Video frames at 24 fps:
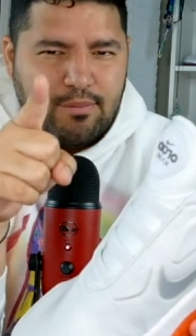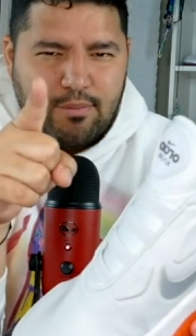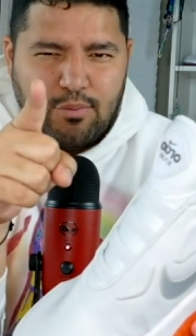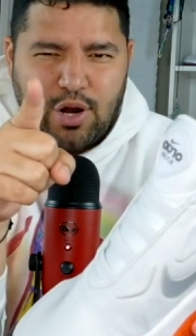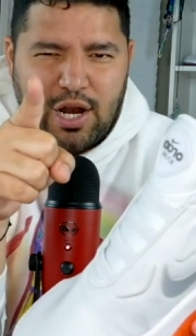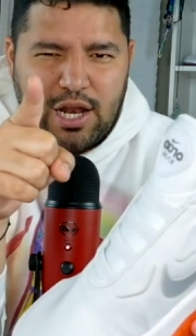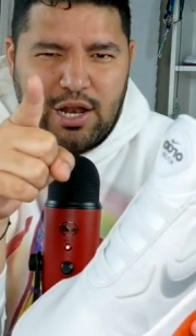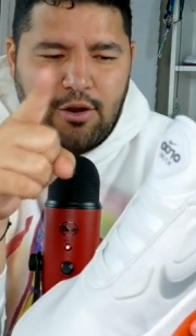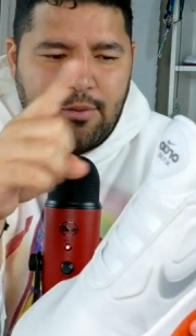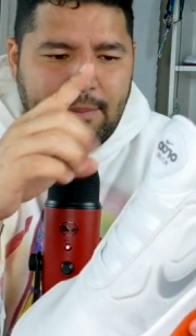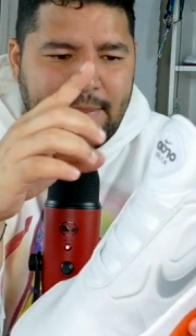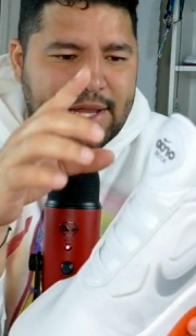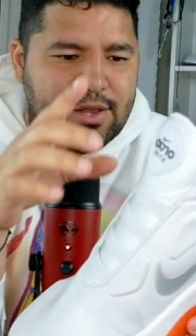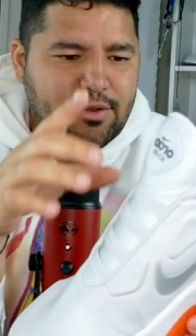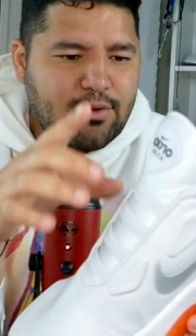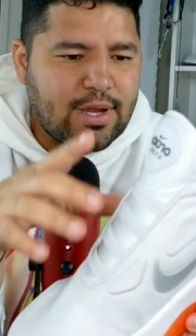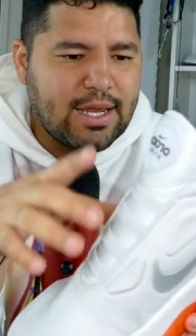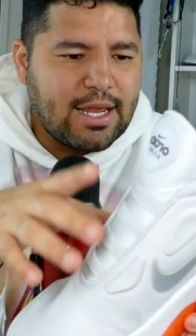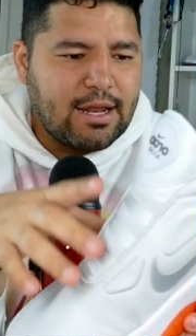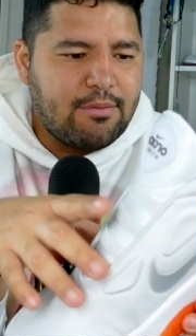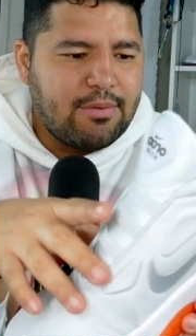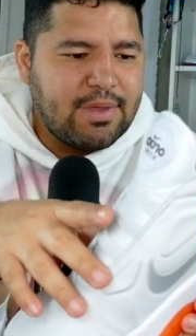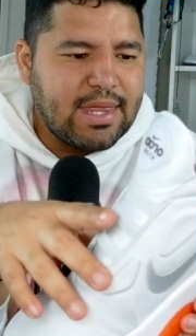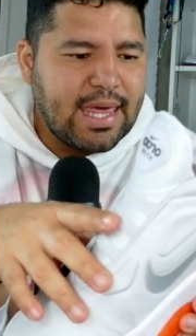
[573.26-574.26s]
Por ahí lo meto
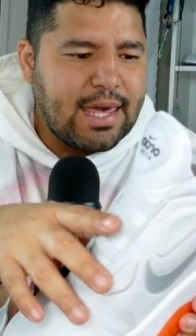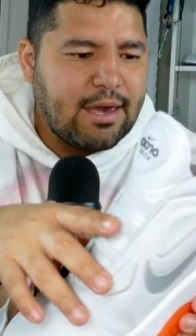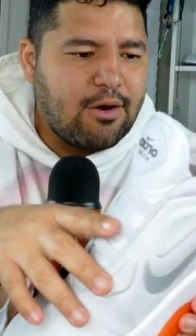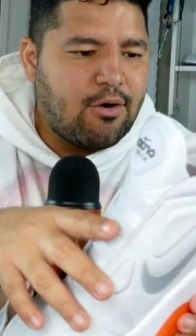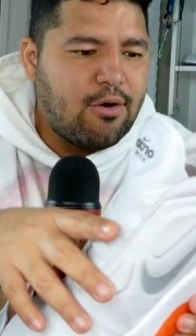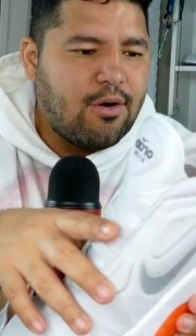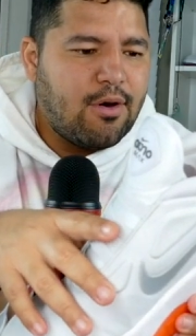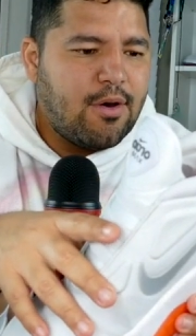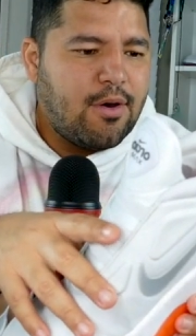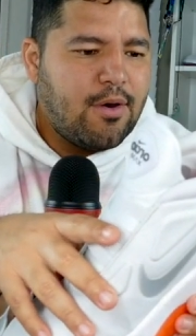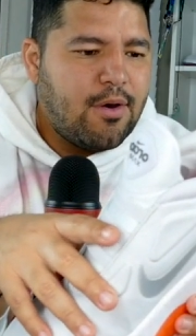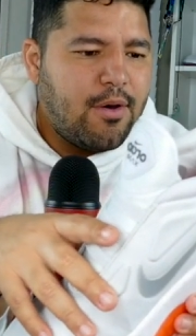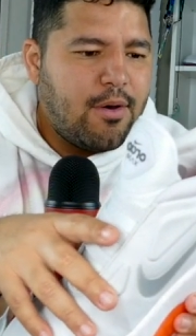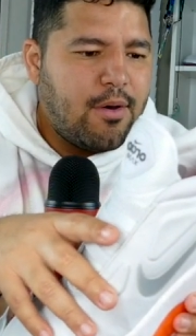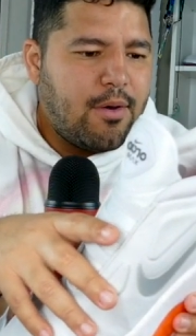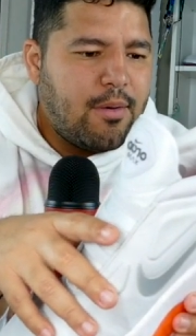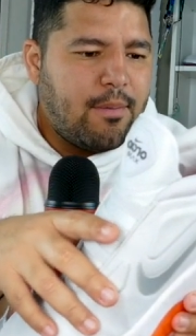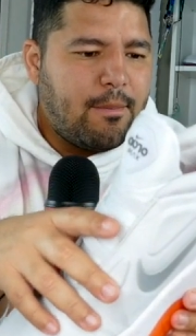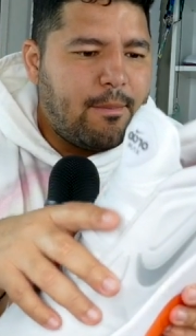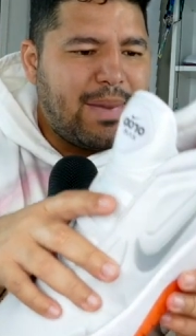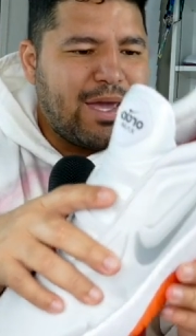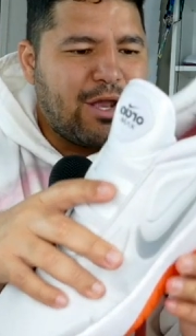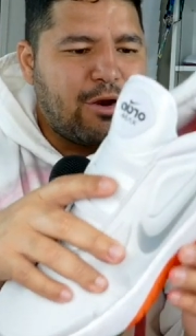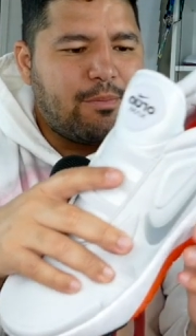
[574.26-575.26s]
en el video.
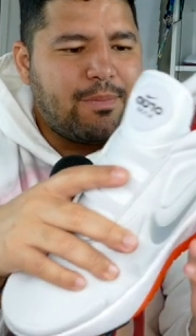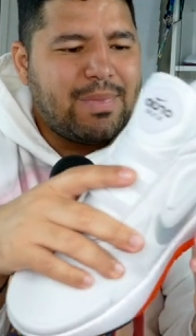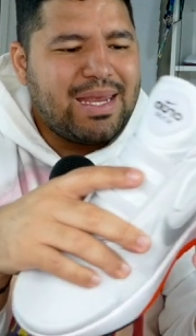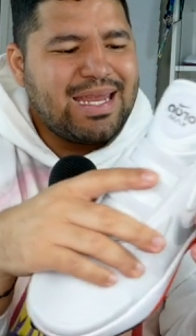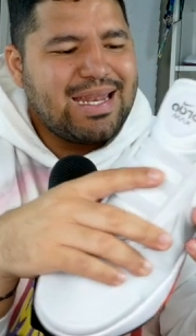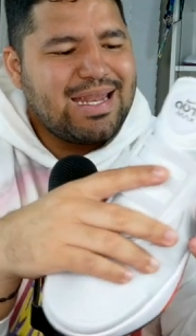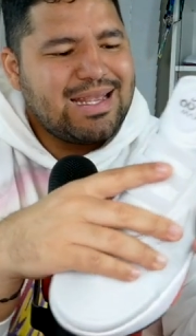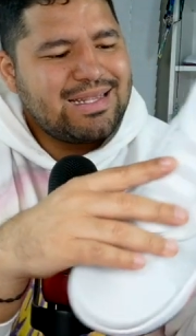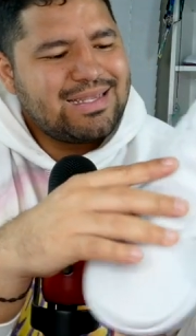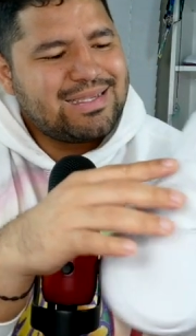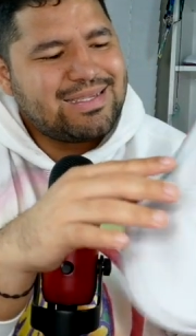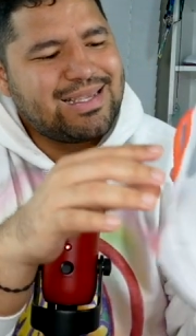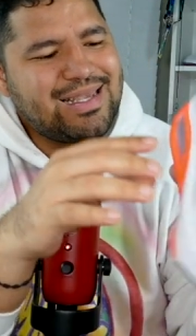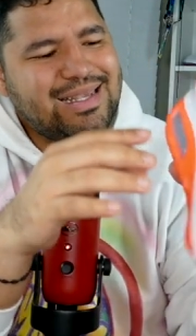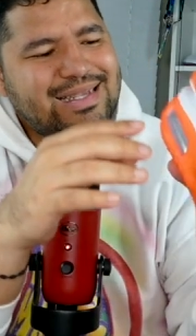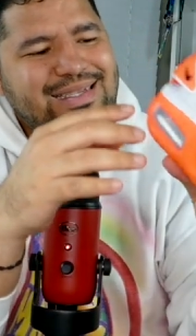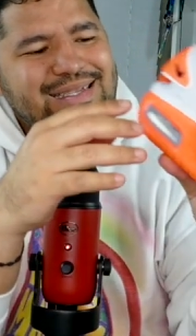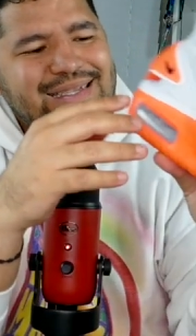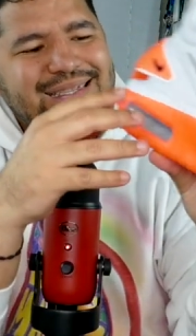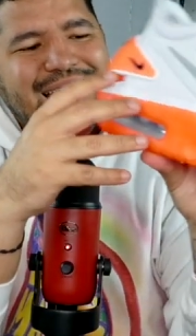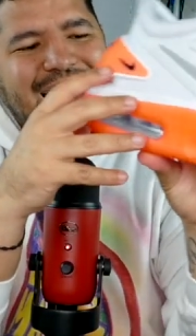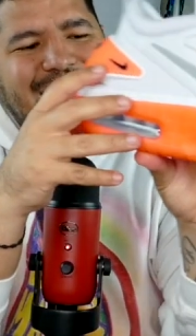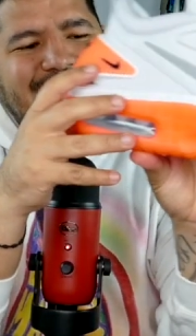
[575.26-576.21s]
Pero mírense esta